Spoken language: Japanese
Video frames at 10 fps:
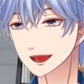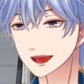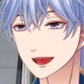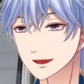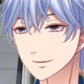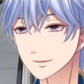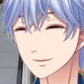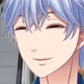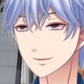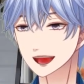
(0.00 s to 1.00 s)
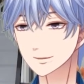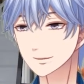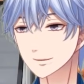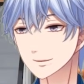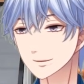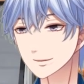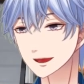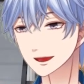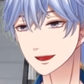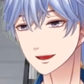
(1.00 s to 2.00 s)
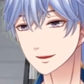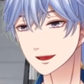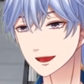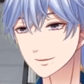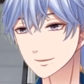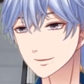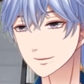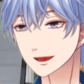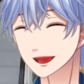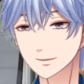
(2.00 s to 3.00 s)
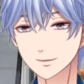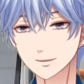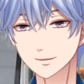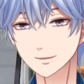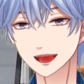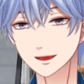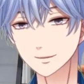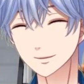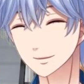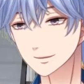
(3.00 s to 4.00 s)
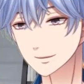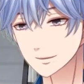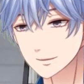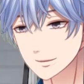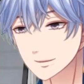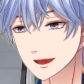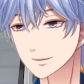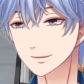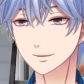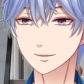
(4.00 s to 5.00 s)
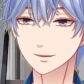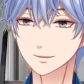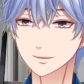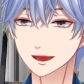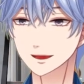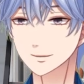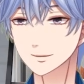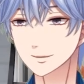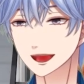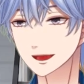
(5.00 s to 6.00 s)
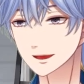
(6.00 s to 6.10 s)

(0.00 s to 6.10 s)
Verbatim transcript: 驚愕です。もうブレイクダンサーいるわ、ヒップホップダンサーいるわ、ジャズダンサーいるわで、